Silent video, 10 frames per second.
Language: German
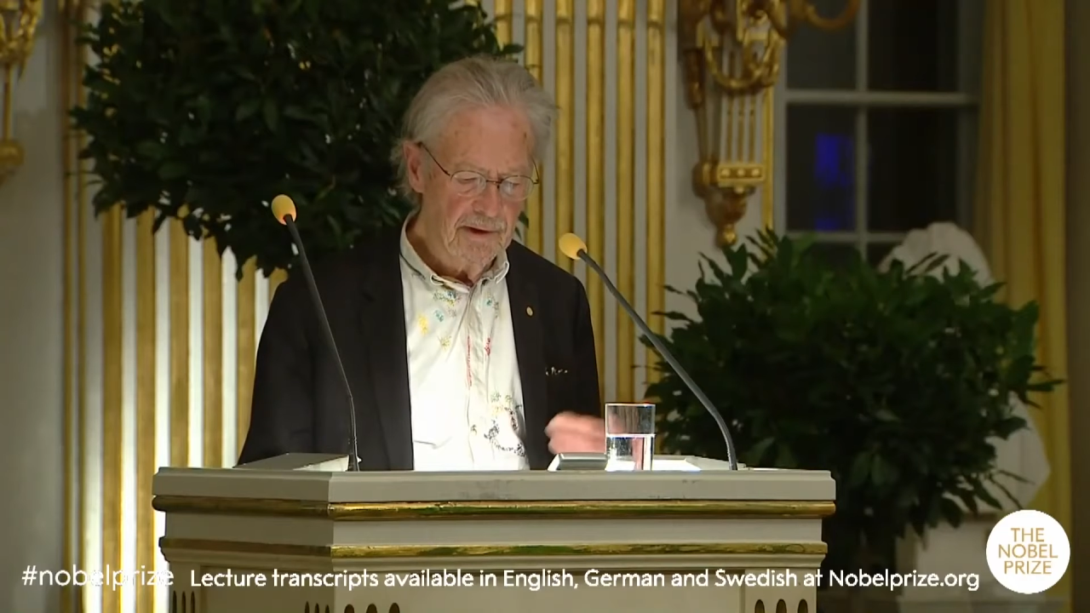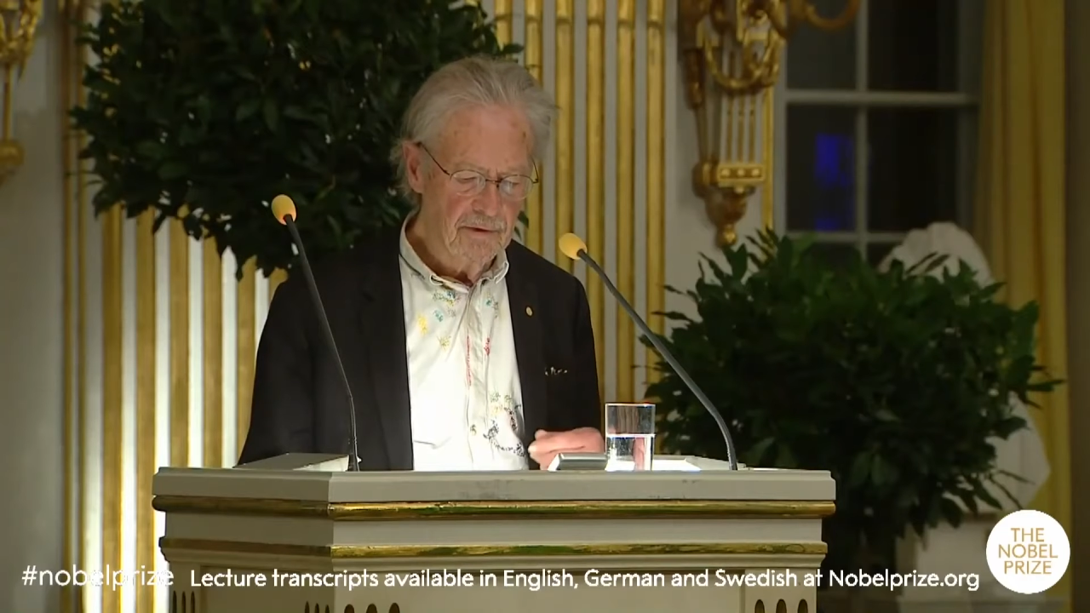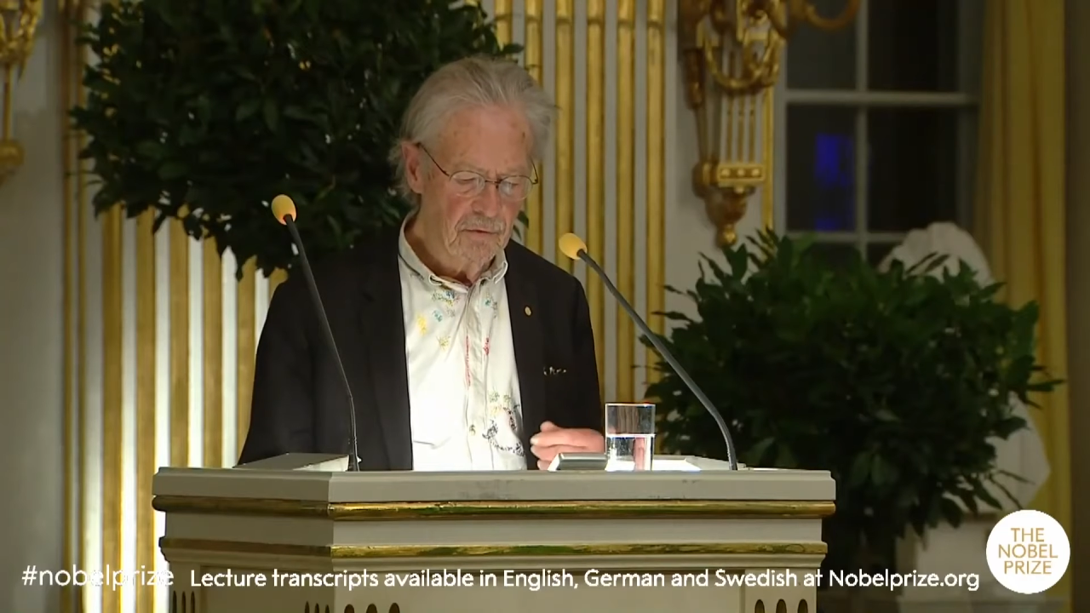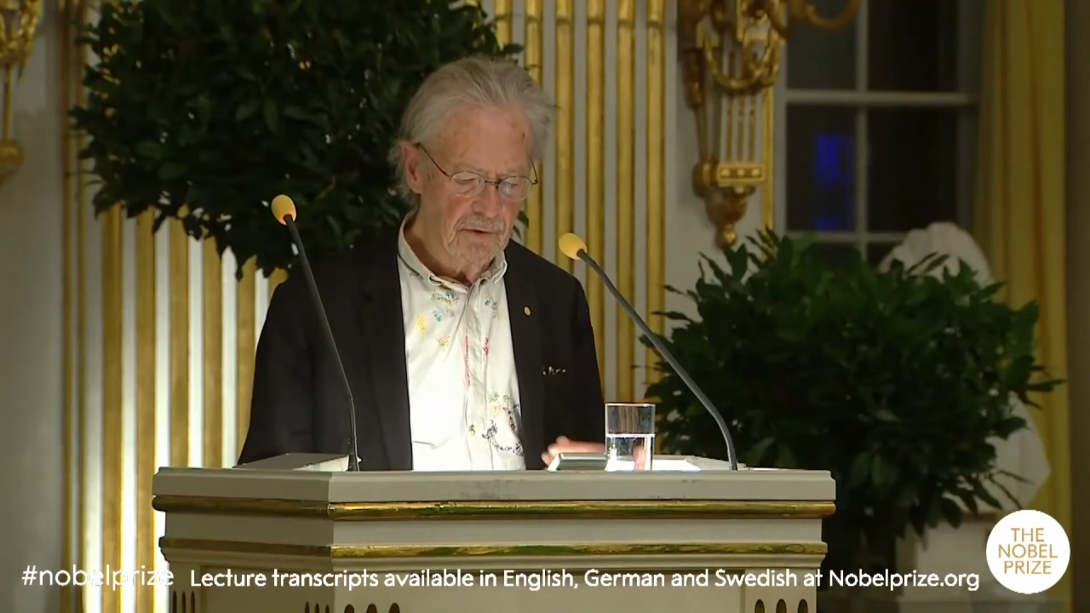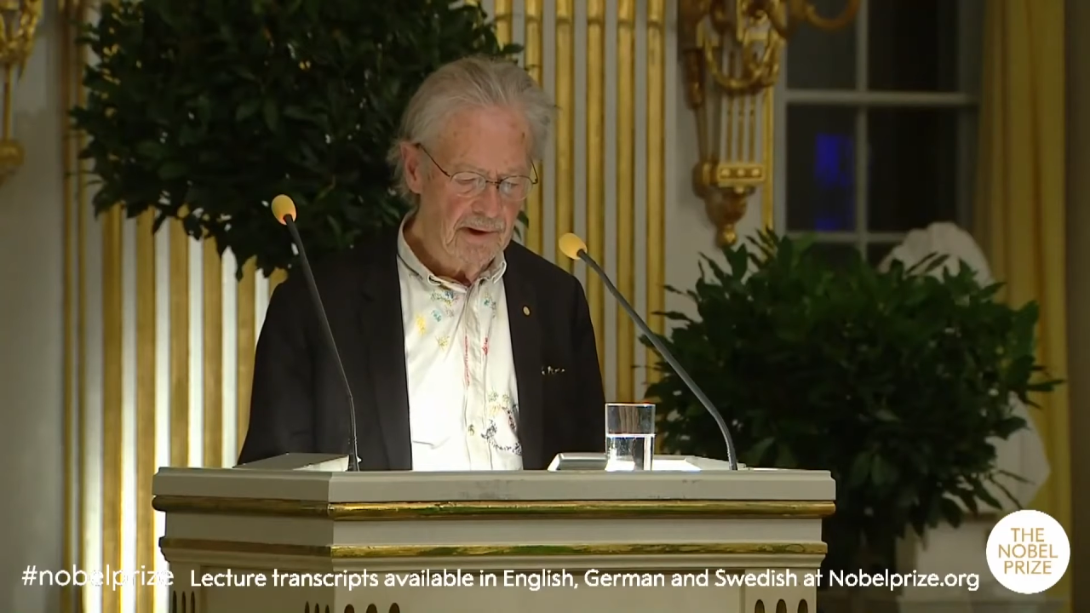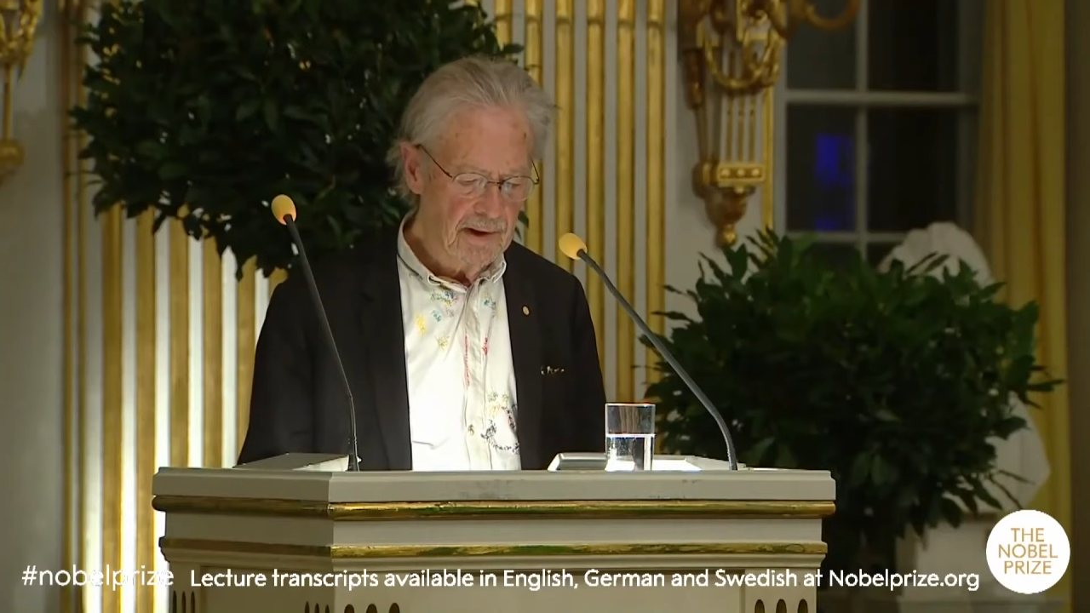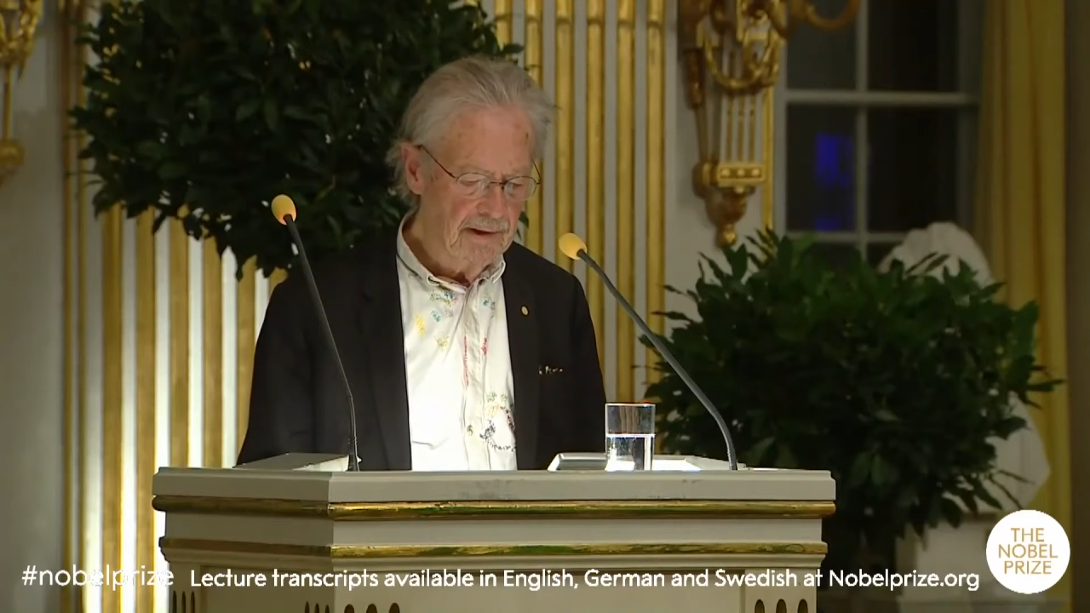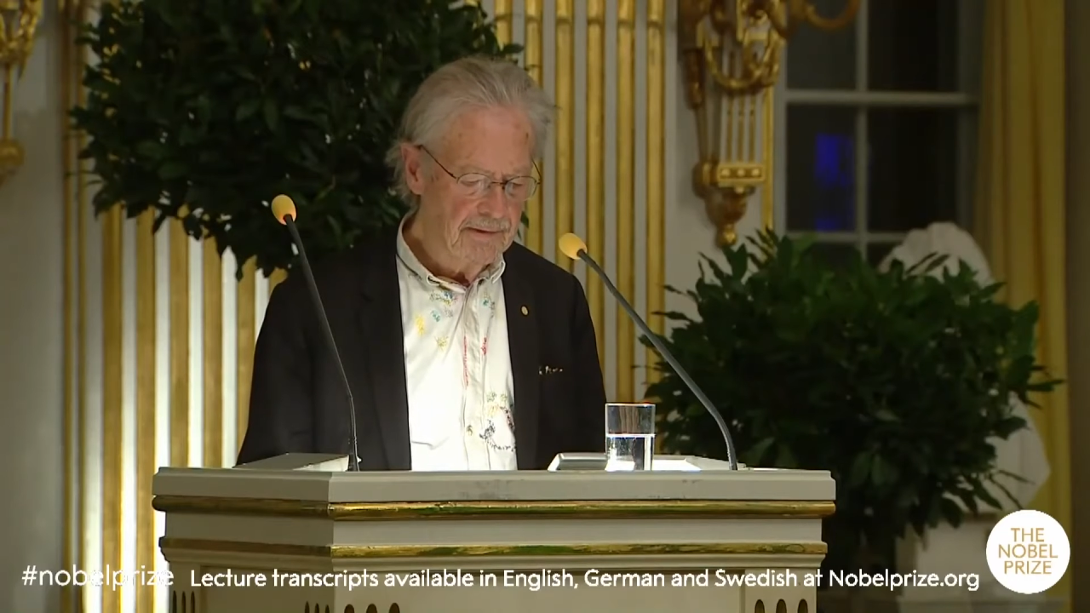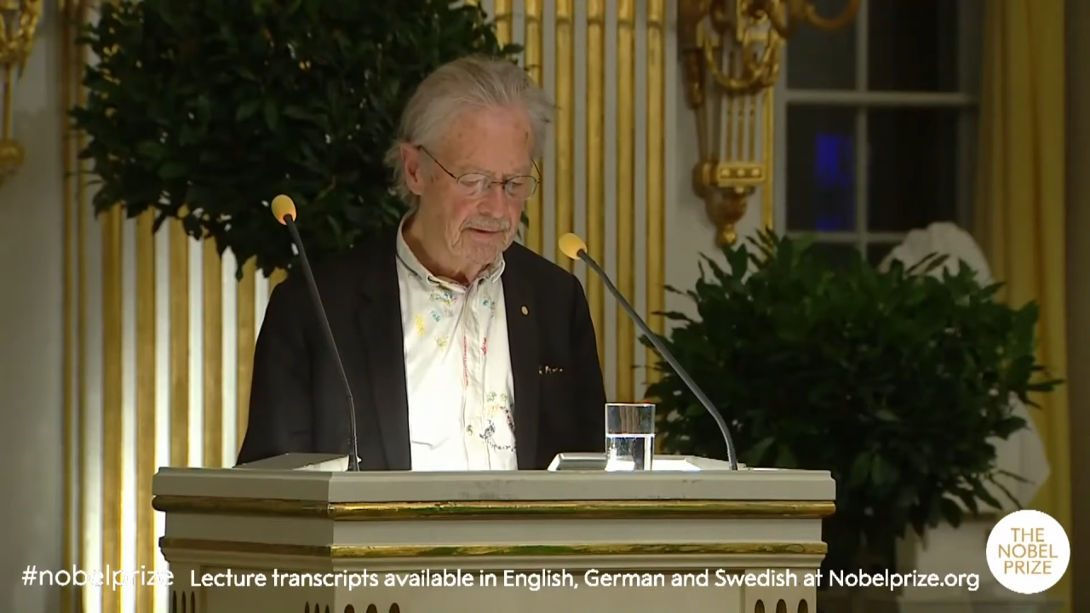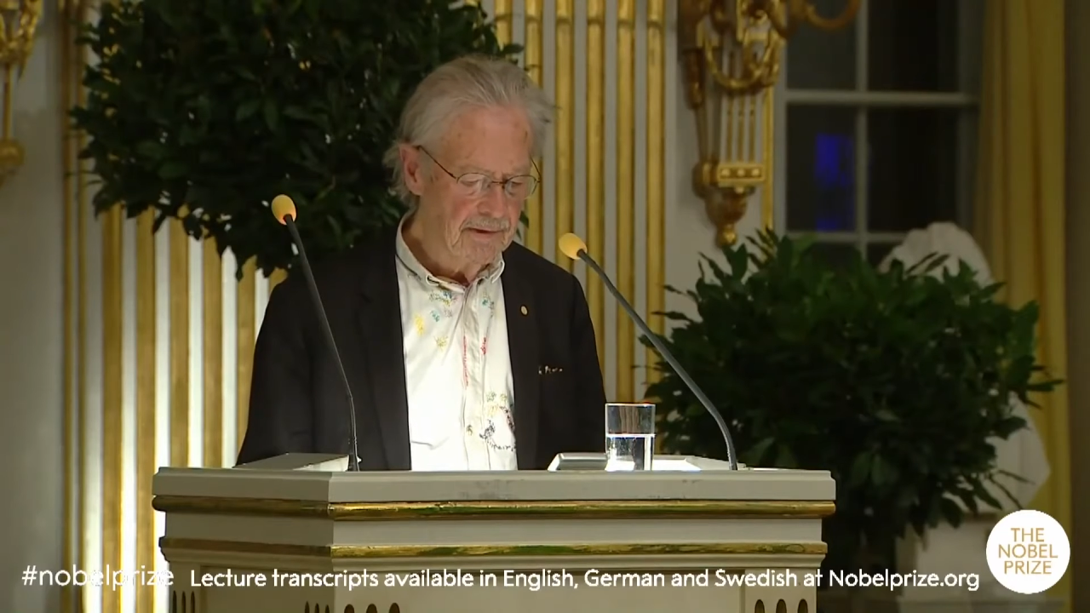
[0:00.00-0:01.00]

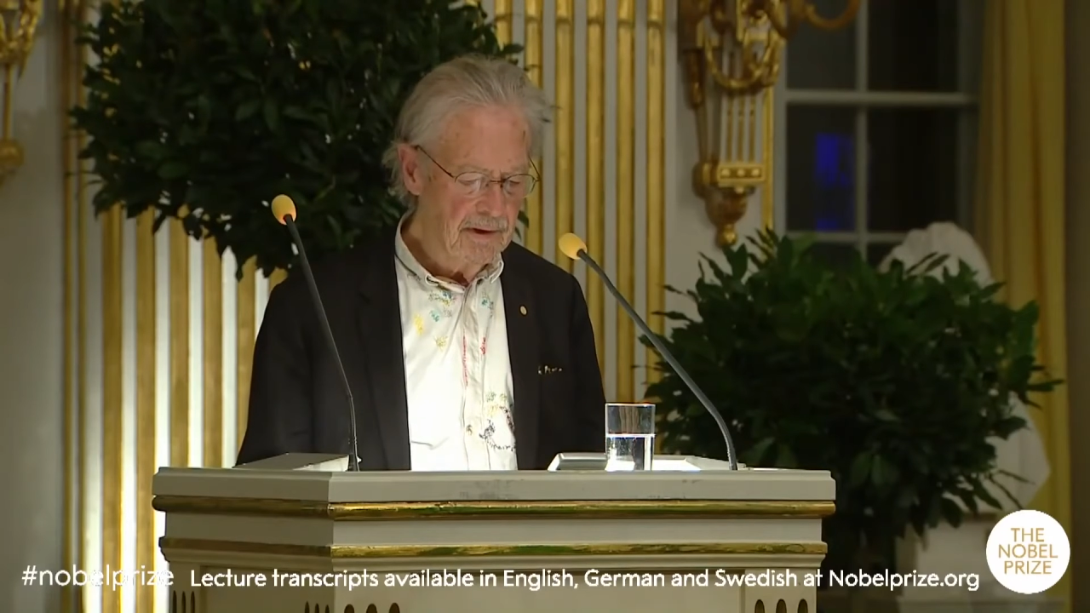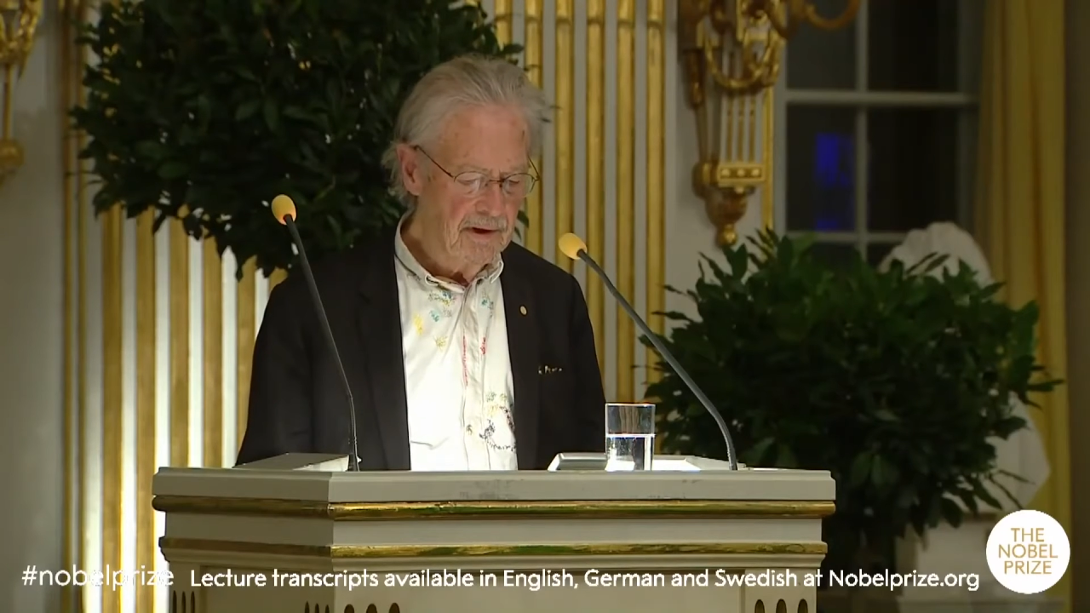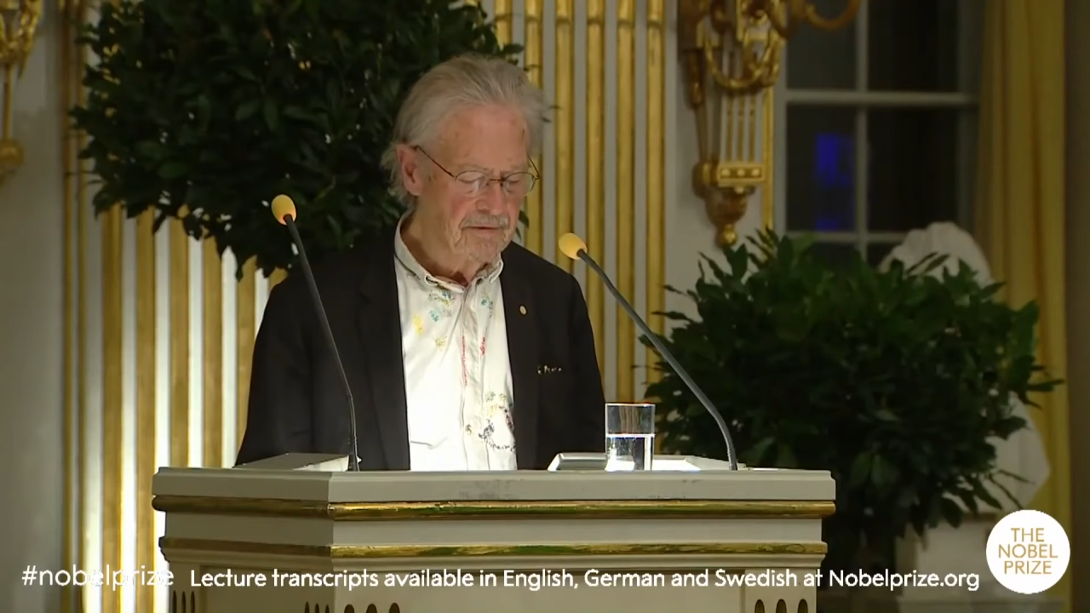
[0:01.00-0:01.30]
hinzugeeilte